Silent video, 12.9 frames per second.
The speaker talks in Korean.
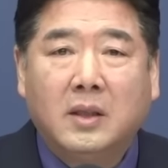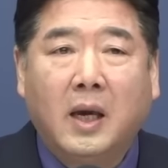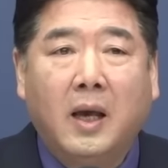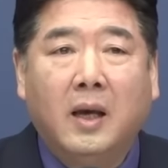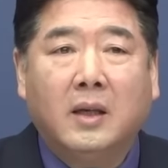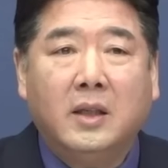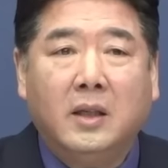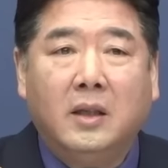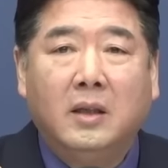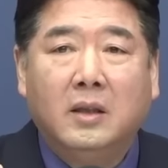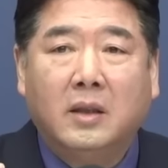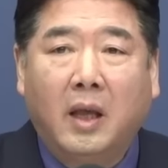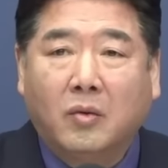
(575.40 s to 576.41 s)

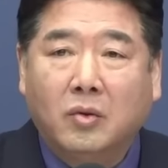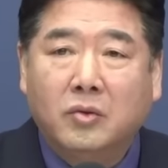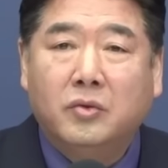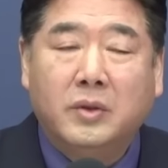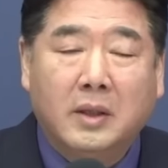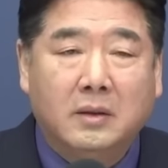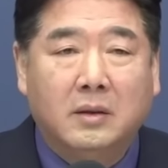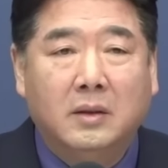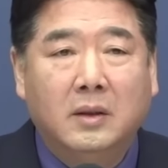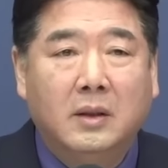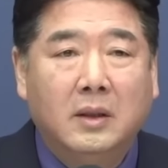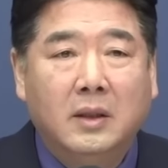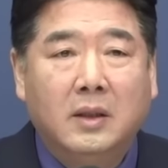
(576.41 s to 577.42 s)
차기 대권 주자들,
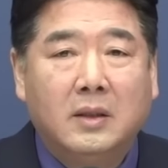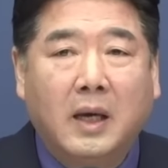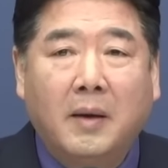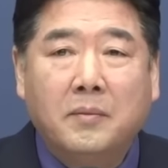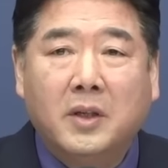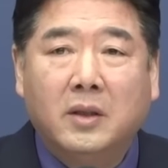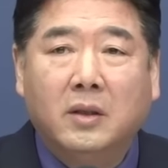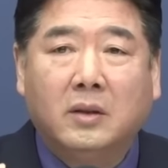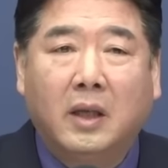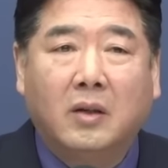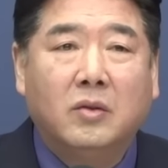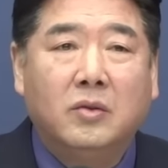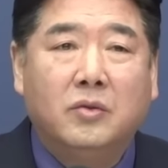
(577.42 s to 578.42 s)
잠재적
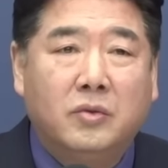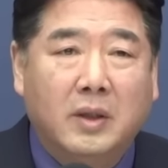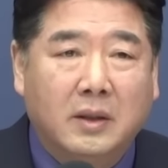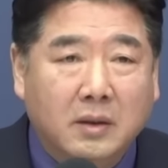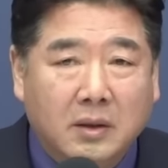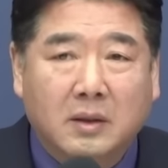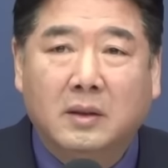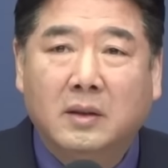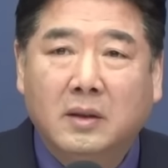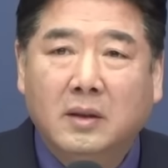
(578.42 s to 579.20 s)
대권 주자들은